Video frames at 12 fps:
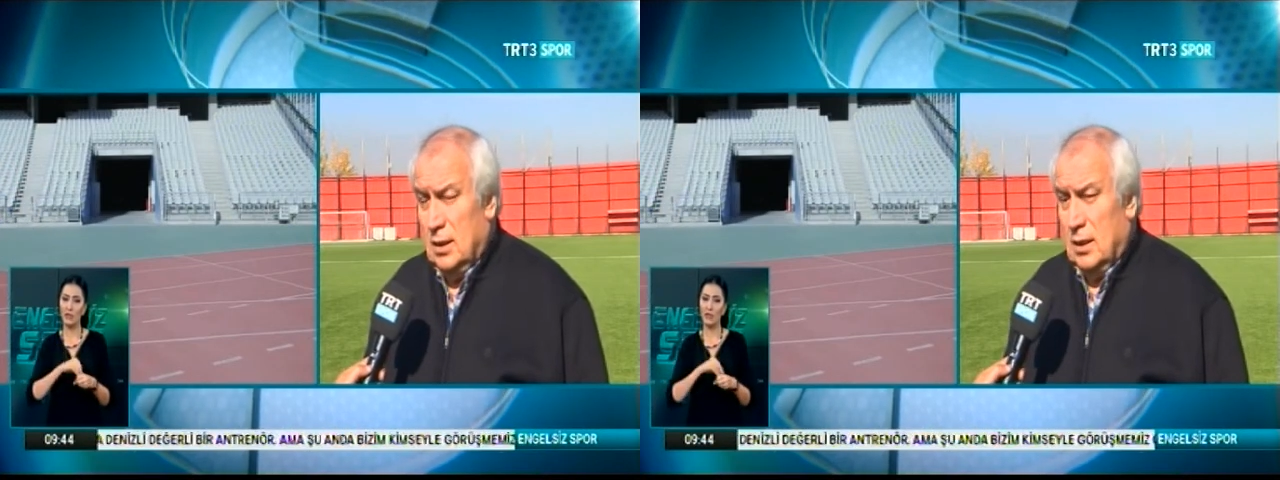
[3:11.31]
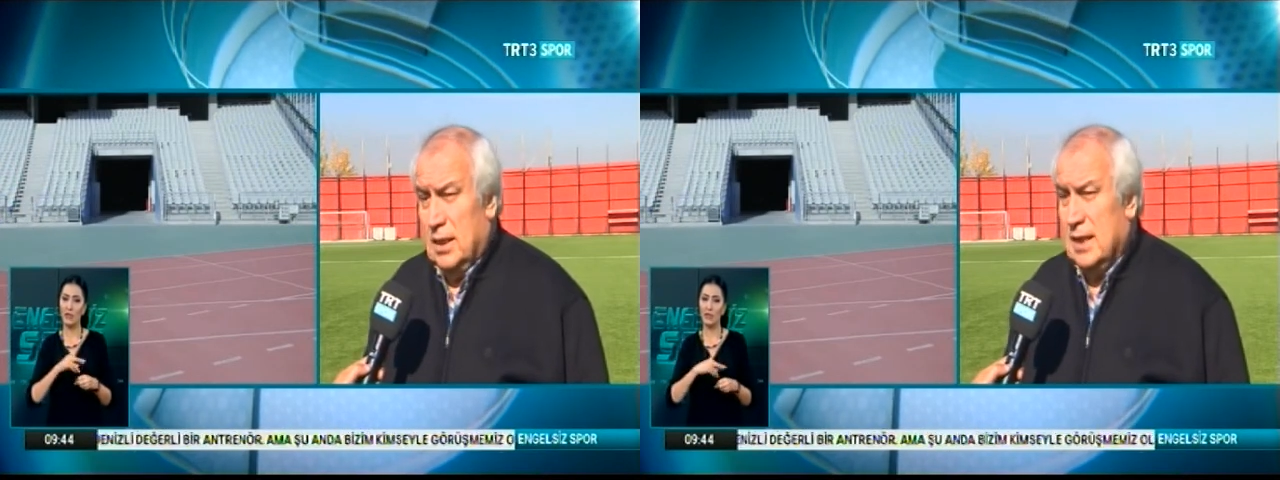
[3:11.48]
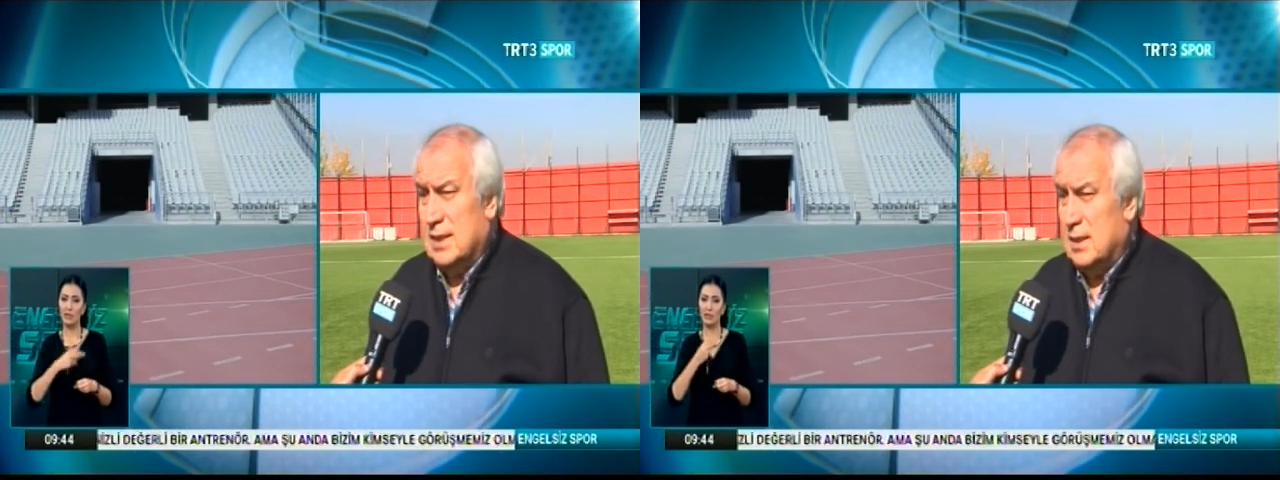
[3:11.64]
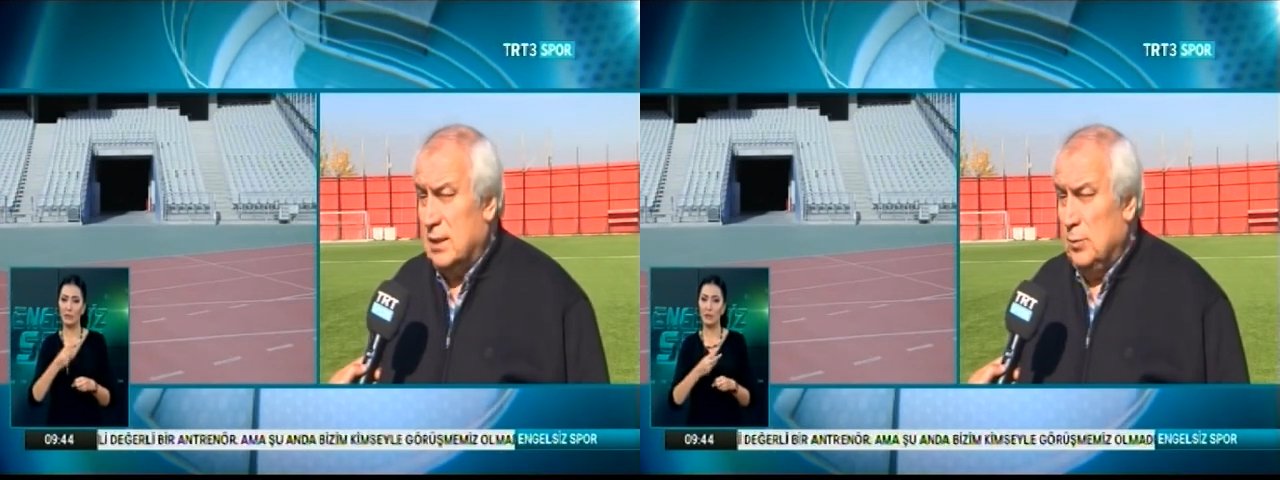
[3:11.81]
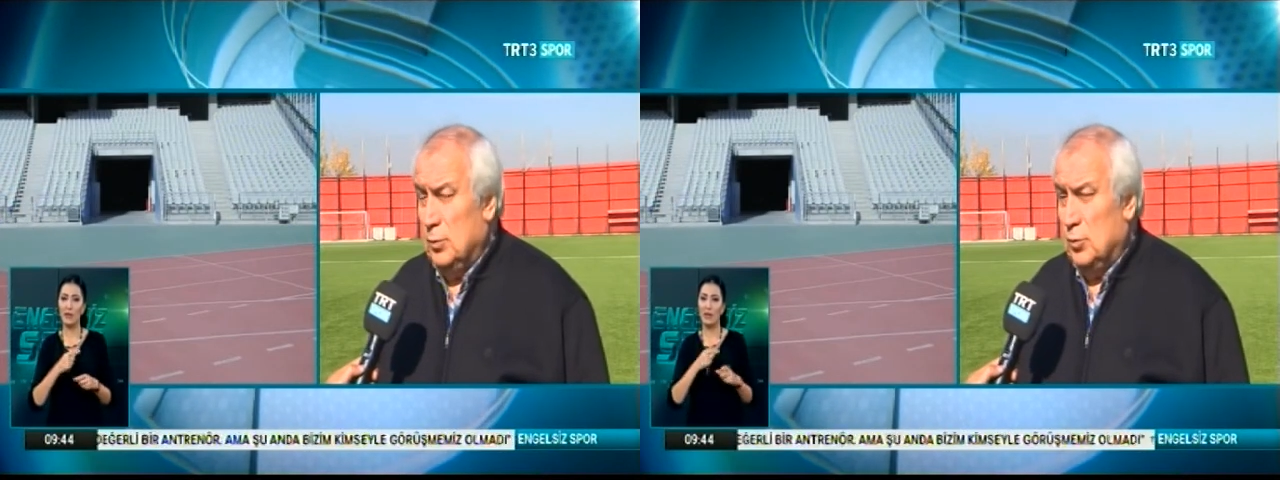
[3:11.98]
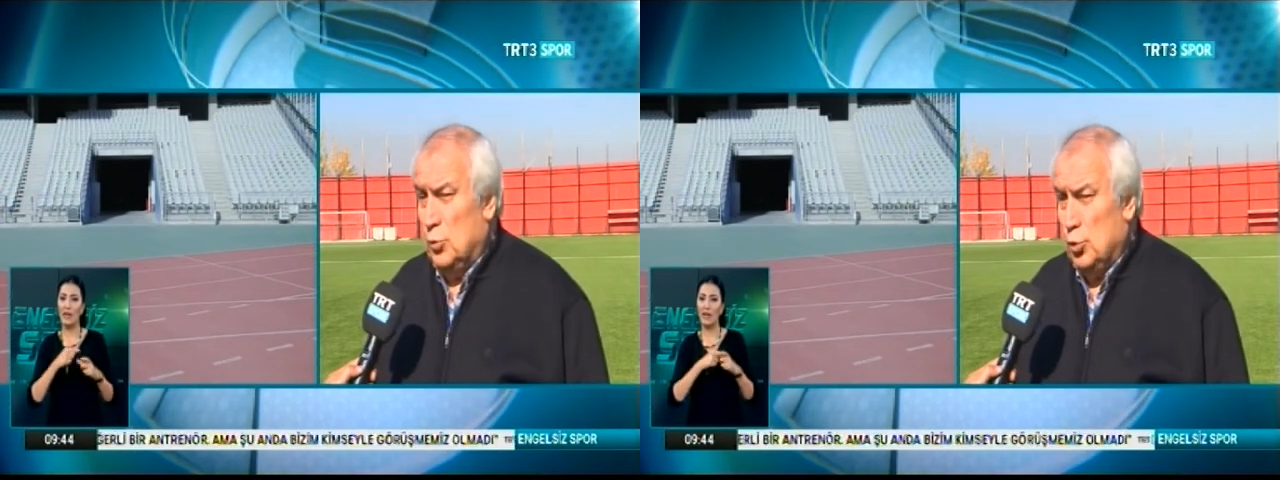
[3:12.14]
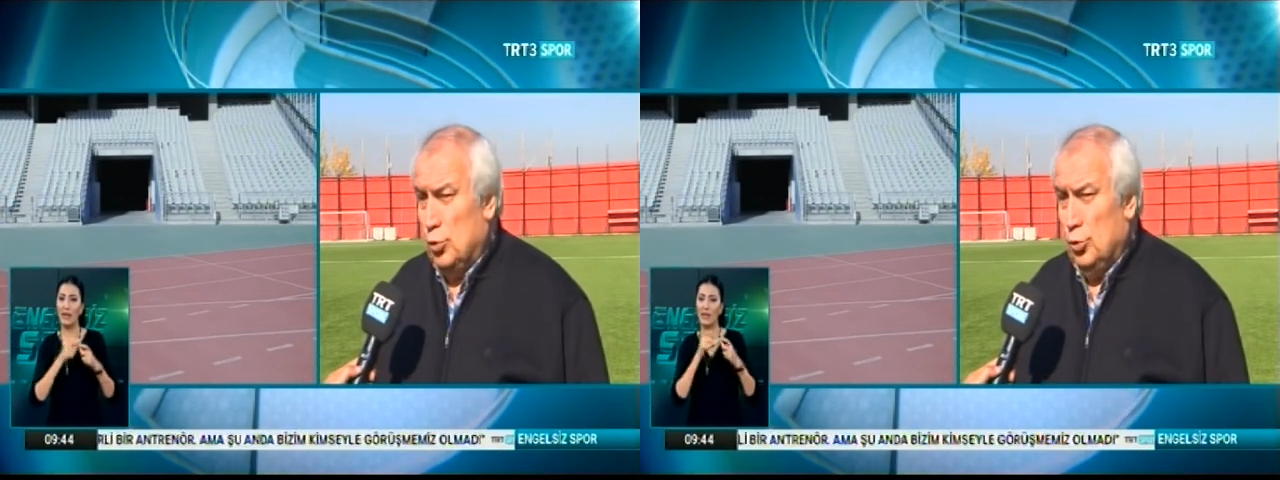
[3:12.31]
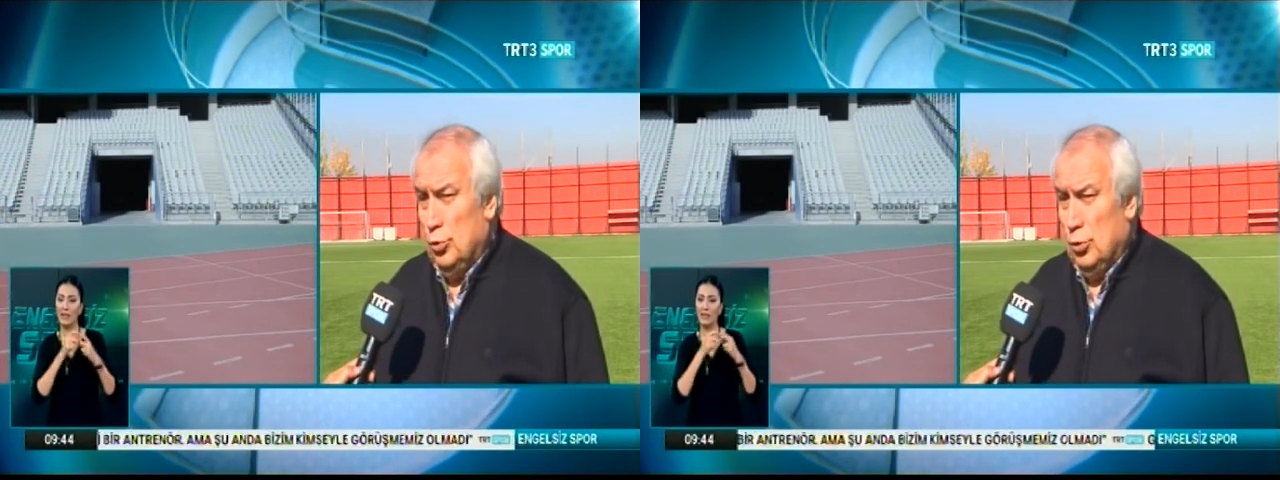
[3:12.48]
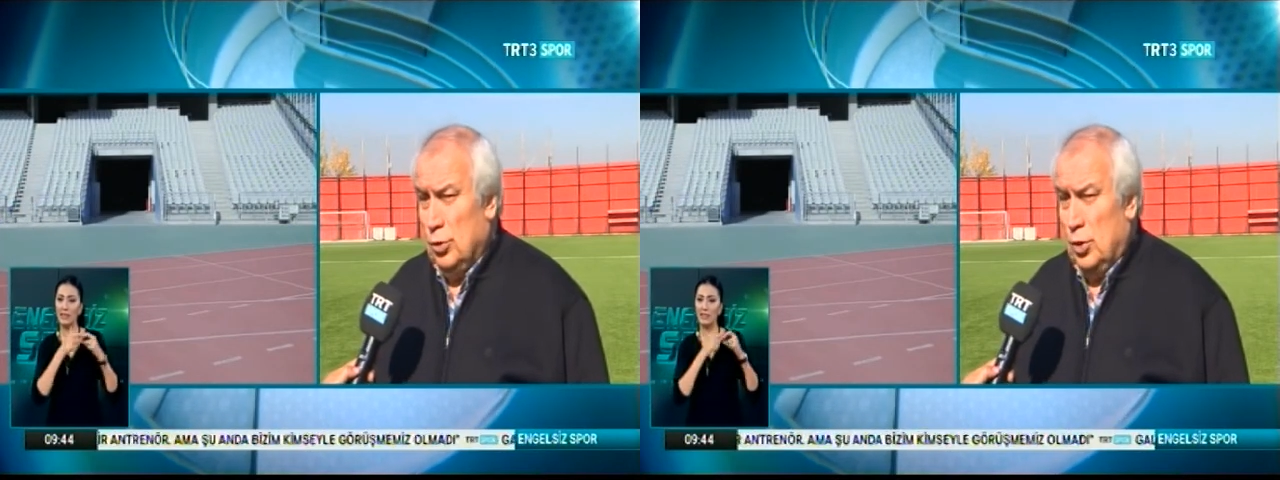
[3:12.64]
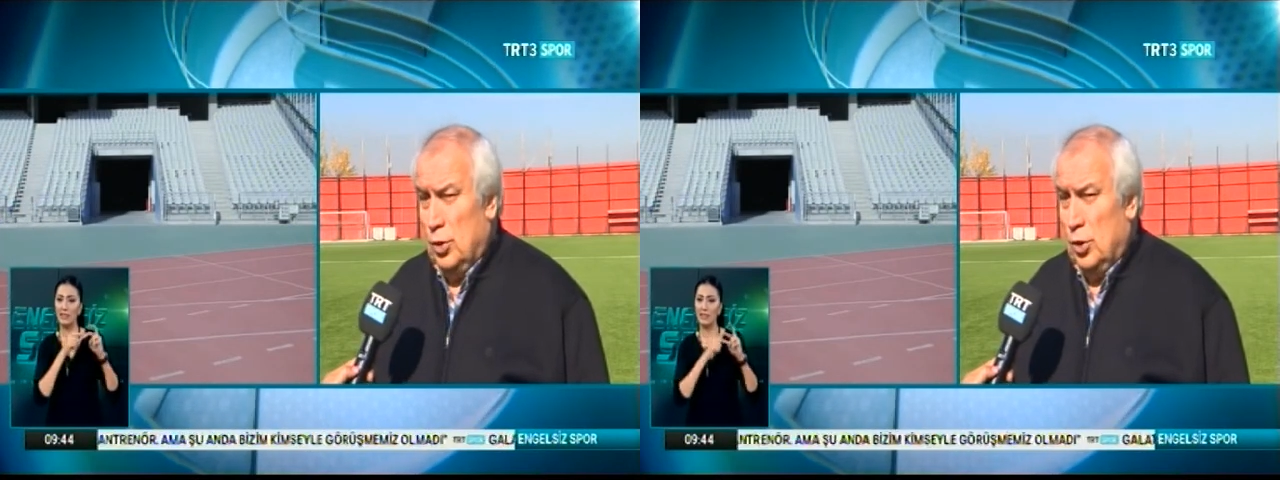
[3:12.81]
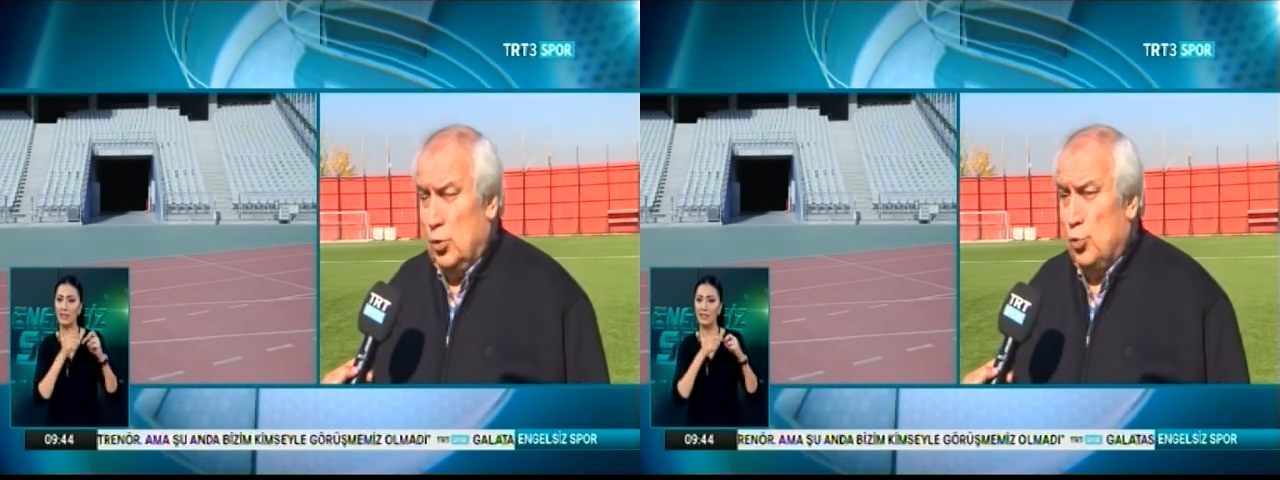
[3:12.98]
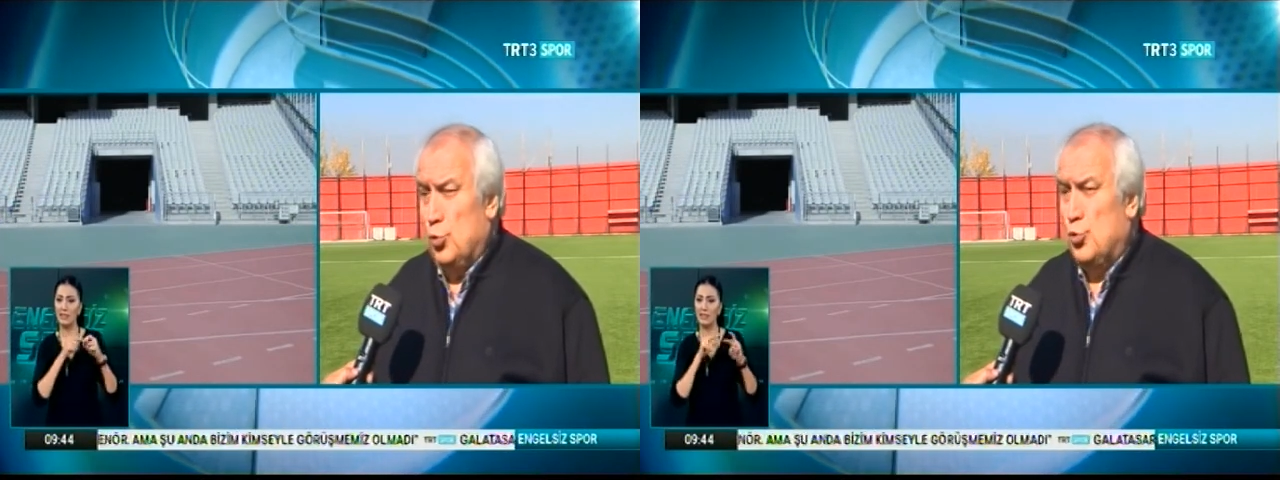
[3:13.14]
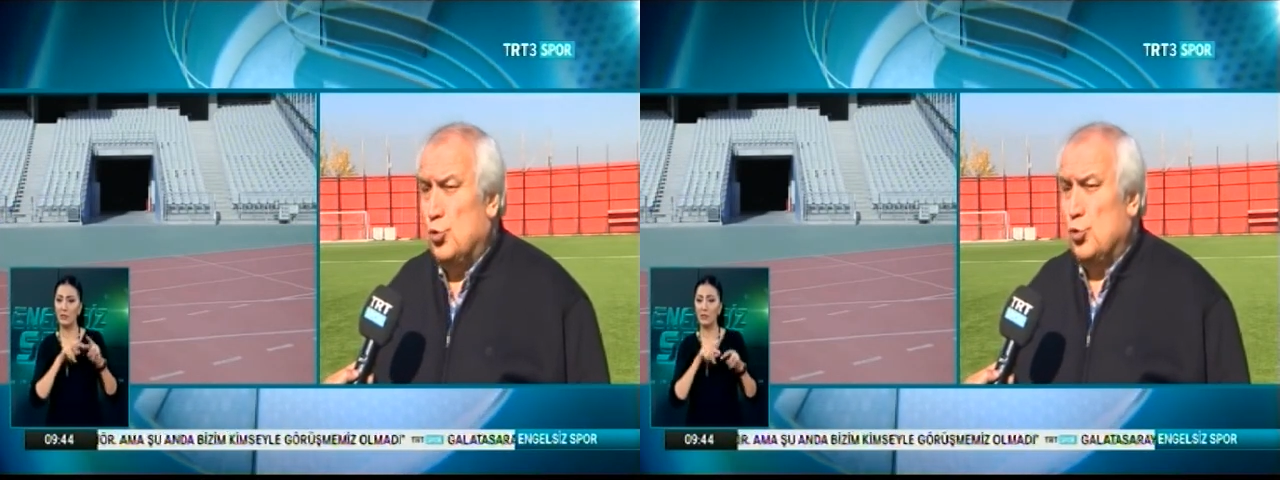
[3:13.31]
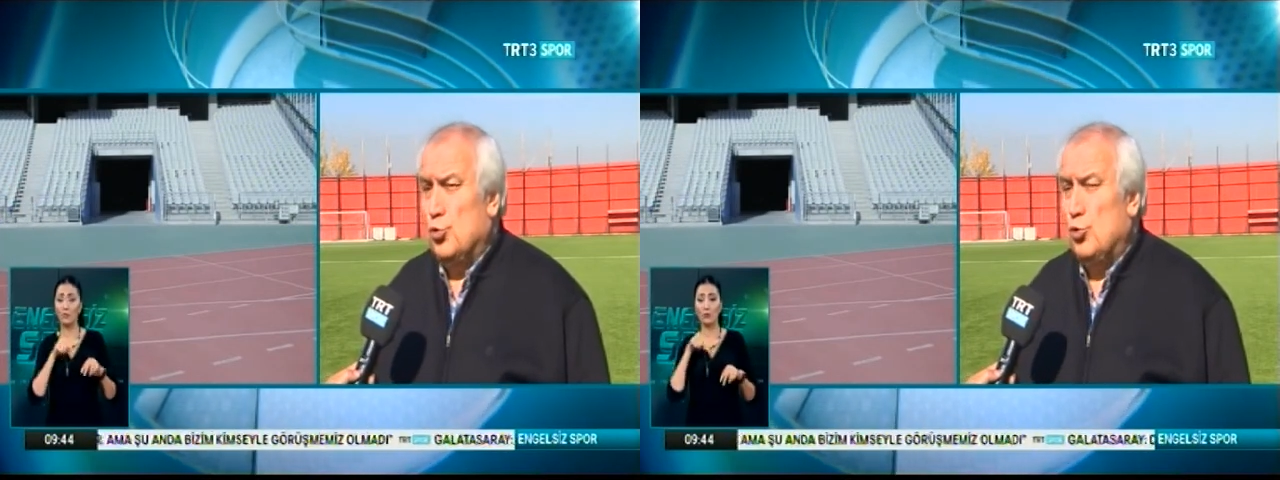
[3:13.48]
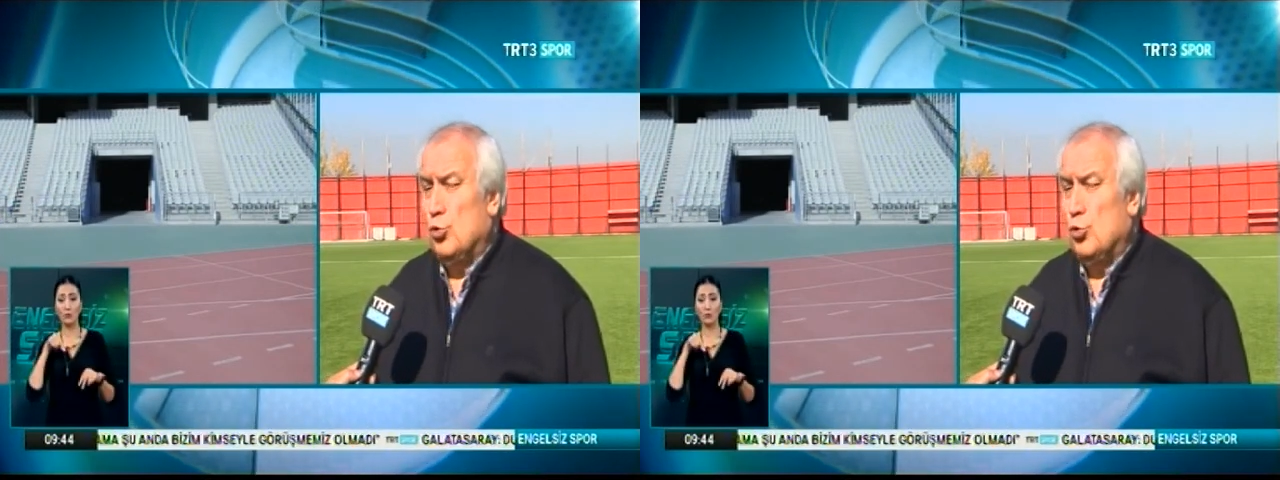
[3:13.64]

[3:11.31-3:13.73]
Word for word: Eskrim bugün 3.